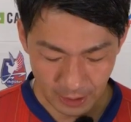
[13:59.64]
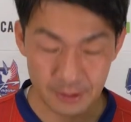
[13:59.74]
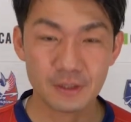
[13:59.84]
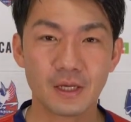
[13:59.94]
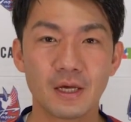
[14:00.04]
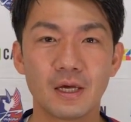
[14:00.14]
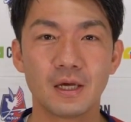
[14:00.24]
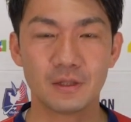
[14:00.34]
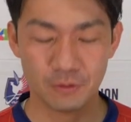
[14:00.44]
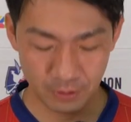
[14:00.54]
はい、
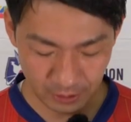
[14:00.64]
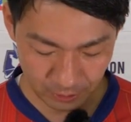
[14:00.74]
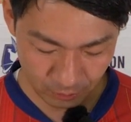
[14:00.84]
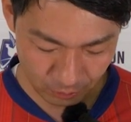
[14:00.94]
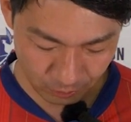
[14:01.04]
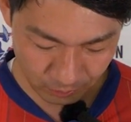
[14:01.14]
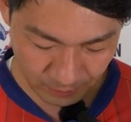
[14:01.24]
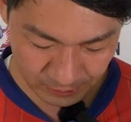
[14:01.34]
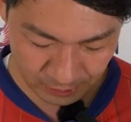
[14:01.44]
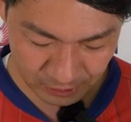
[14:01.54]
えー、というわけで今日の
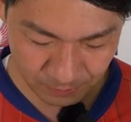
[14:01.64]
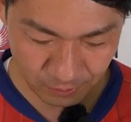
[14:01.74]
ファジアニュース